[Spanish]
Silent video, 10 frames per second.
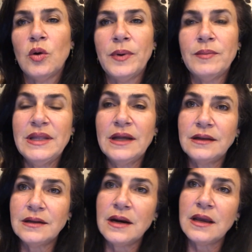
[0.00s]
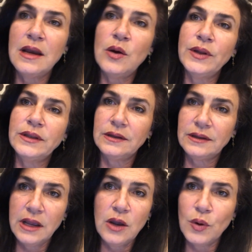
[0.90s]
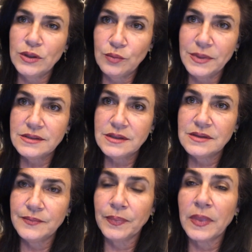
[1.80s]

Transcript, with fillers: que nos permita estar tranquilos entre tres y cuatro meses.